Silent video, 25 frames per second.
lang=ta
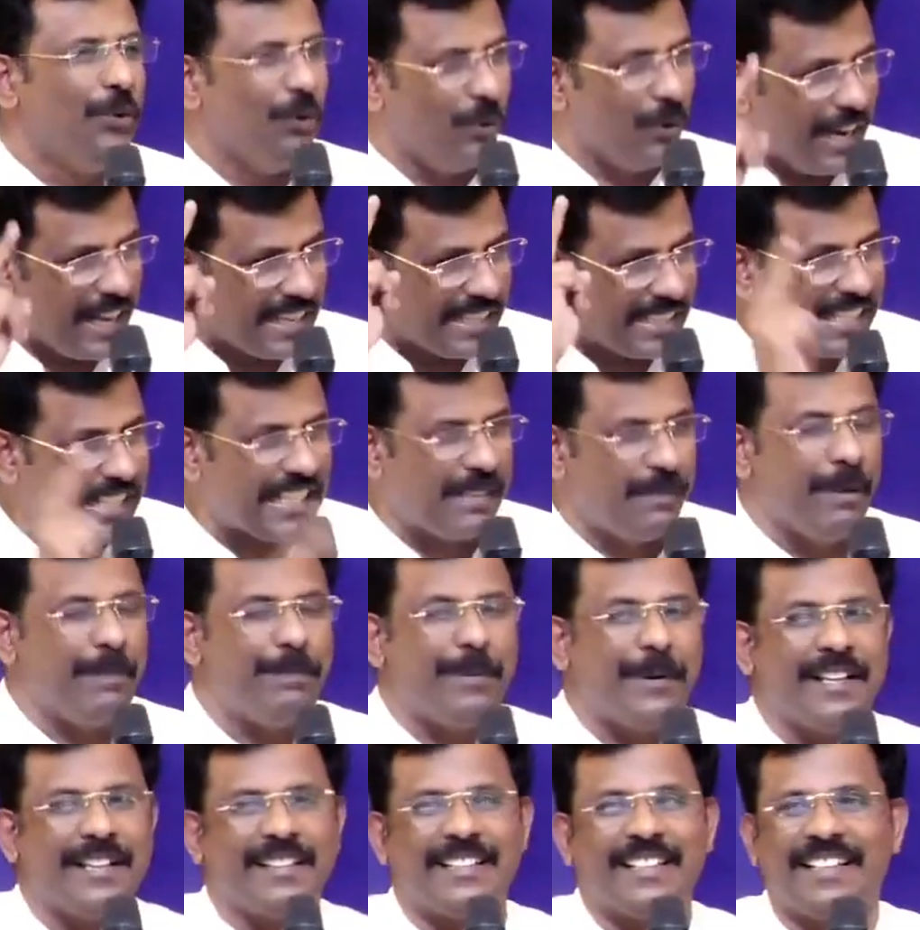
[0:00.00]
உங்களை
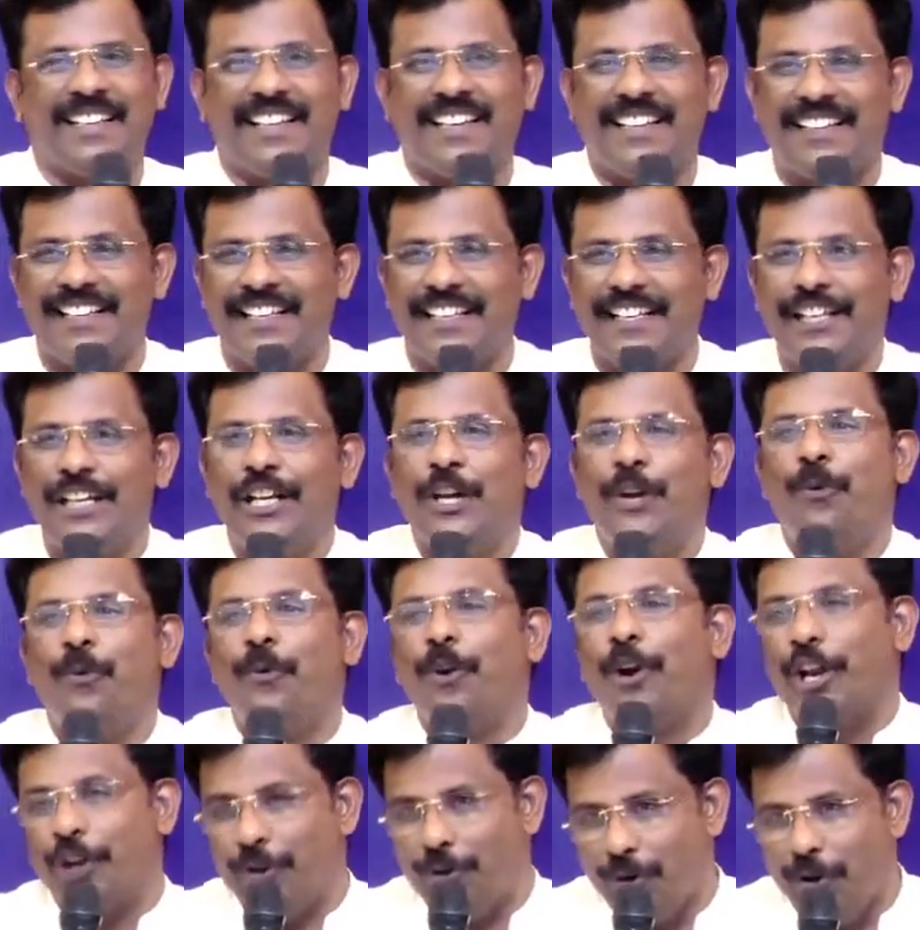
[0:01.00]
சிறுமைப்படுத்துகிறது
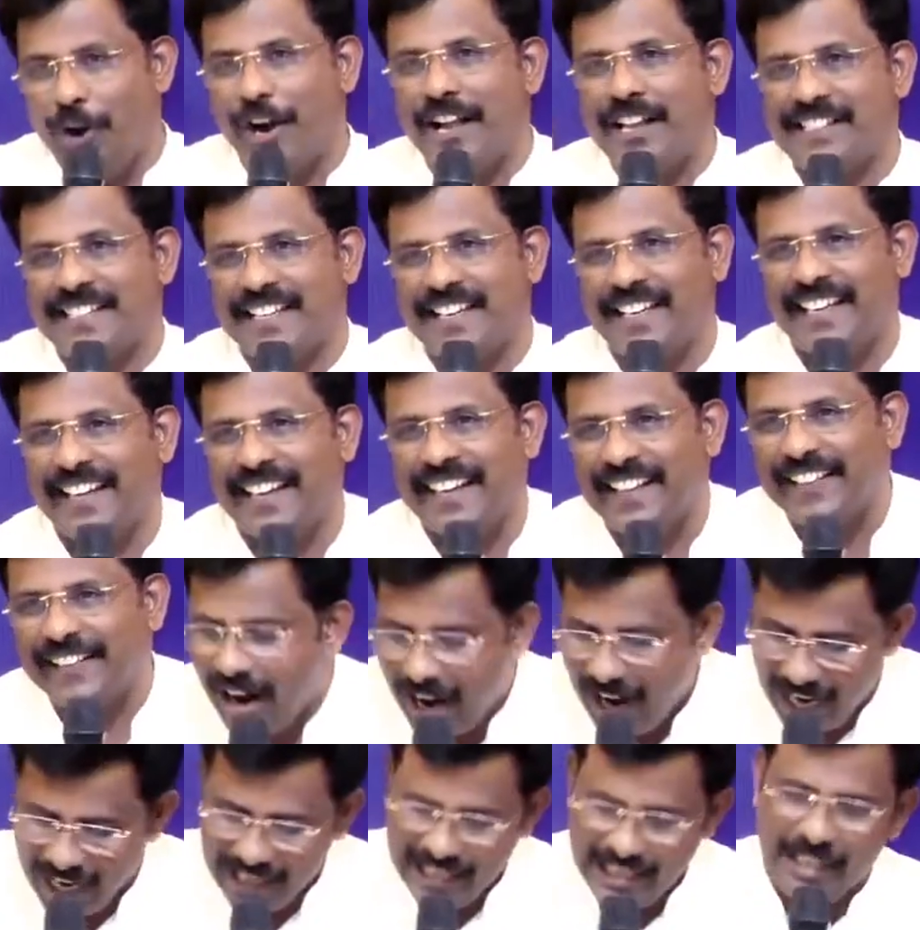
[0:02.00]
உங்களை நோகச் செய்கிறது
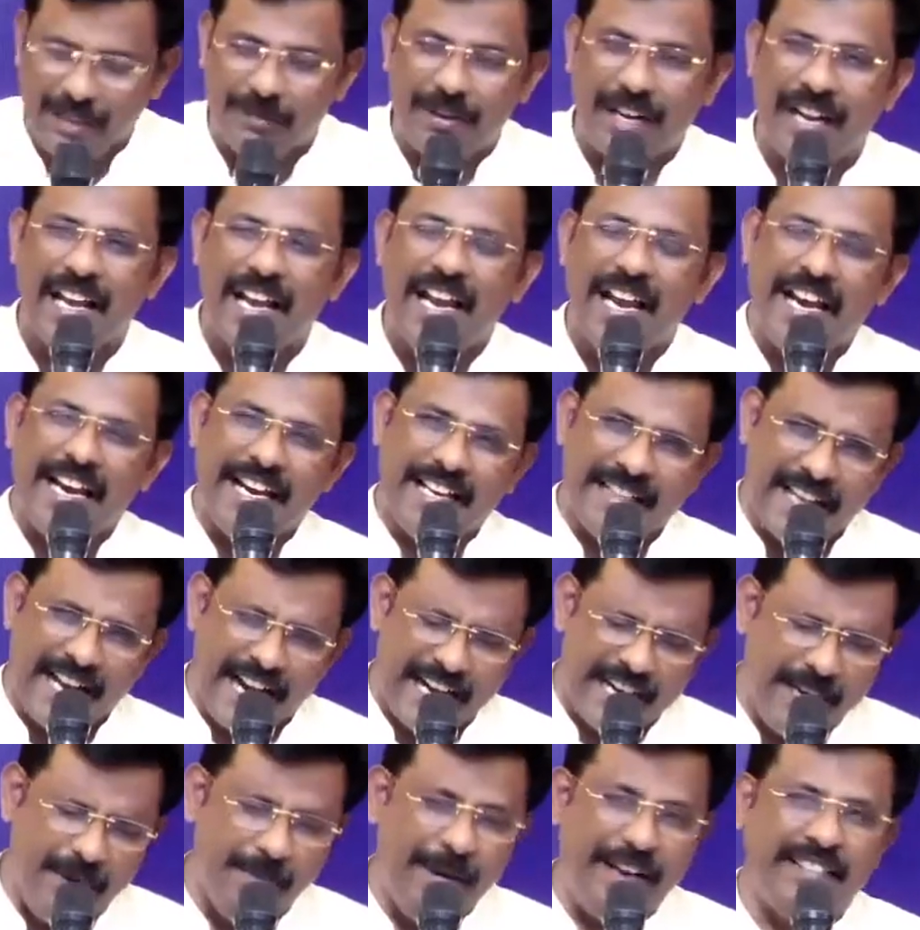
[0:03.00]
ஆண்டவர் இந்த
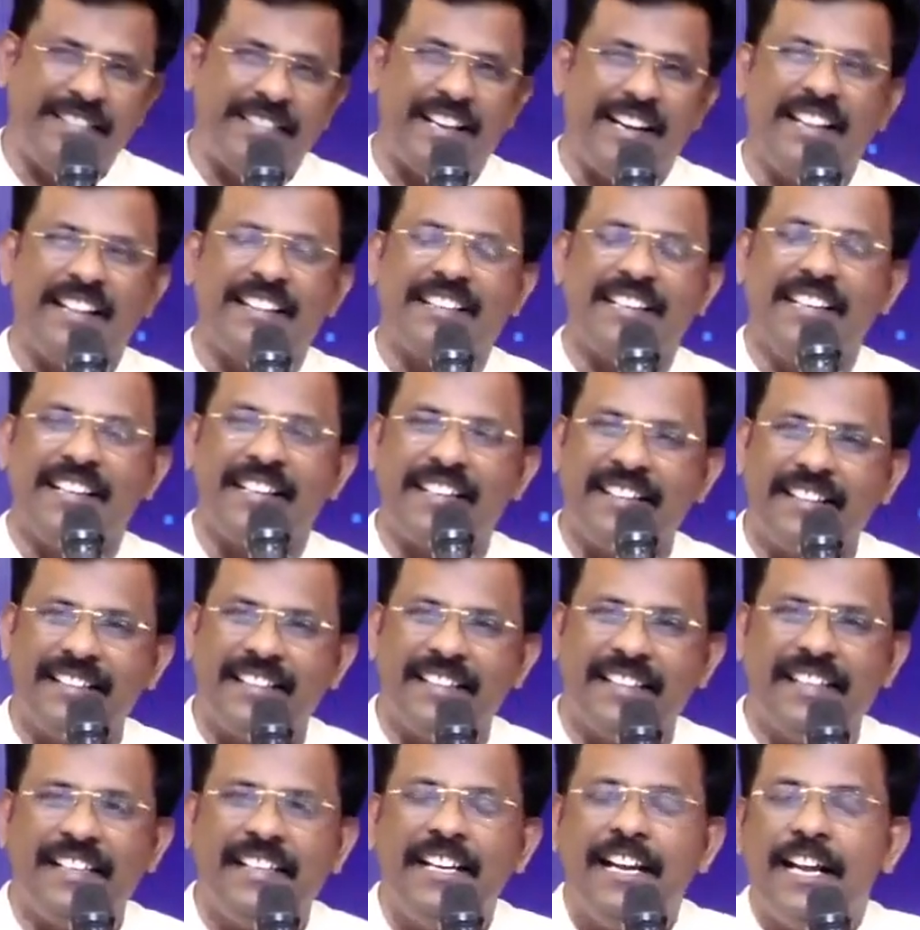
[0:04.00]

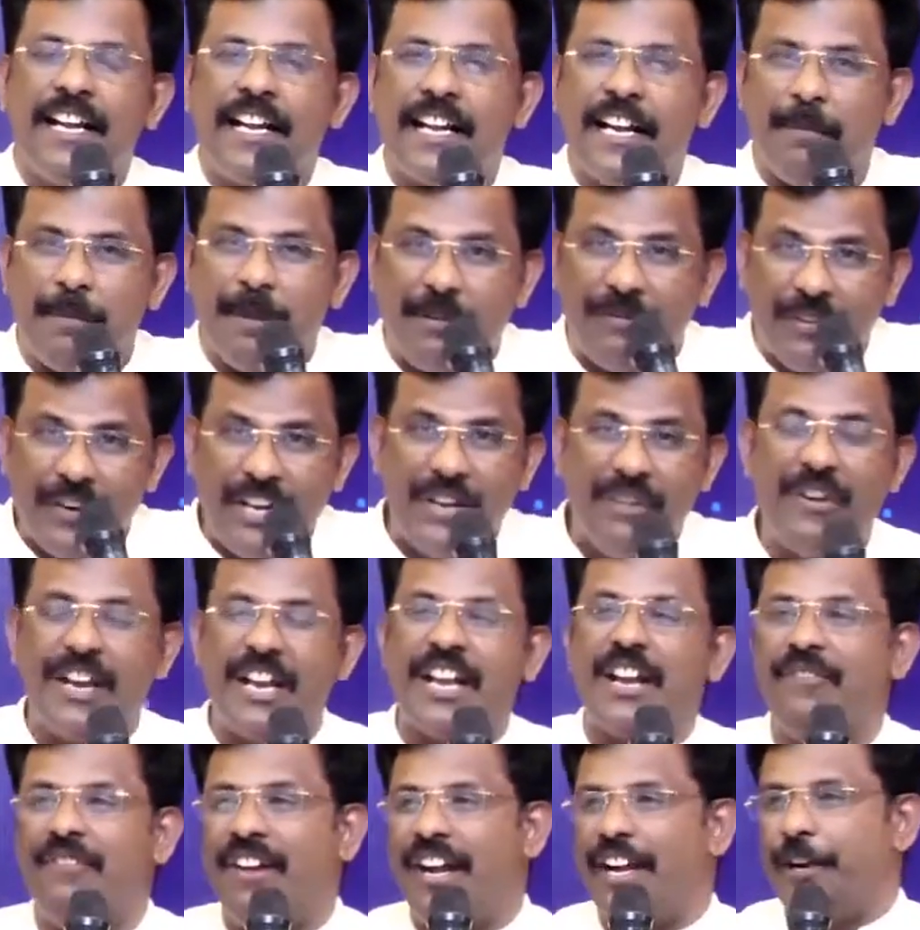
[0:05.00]
அடிமைத்தனத்திலிருந்து நம்மை
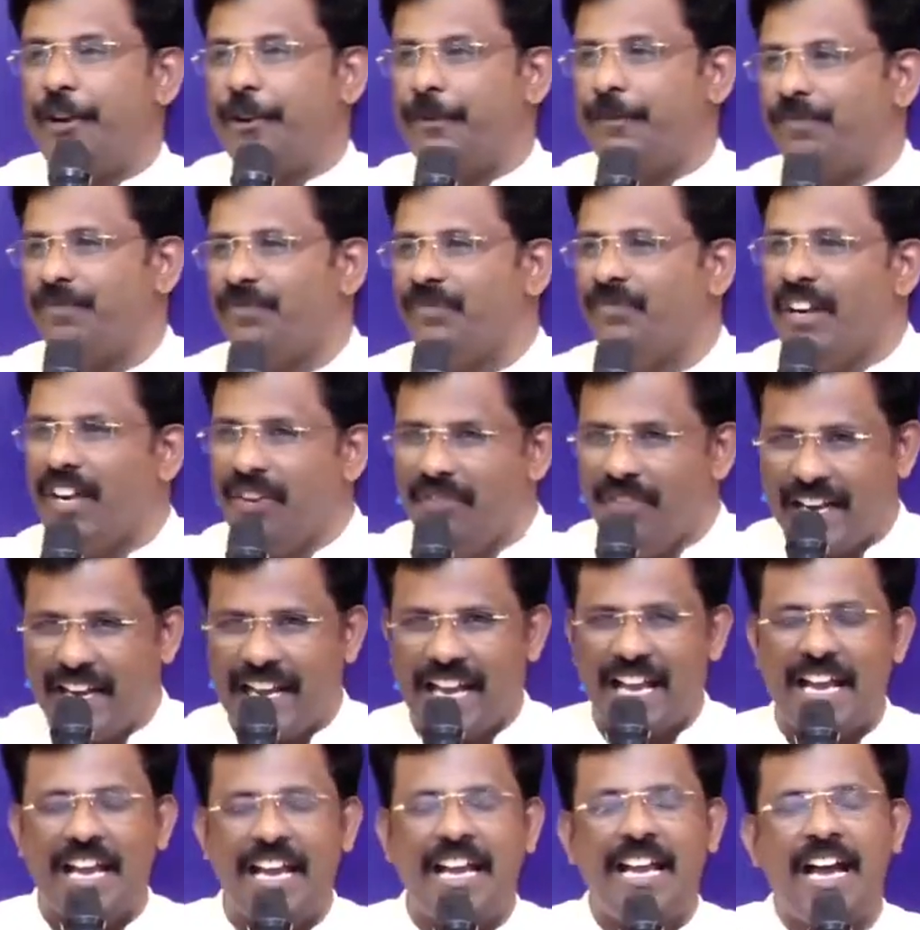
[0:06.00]
விடுவிக்க வேண்டும் விடுவிக்க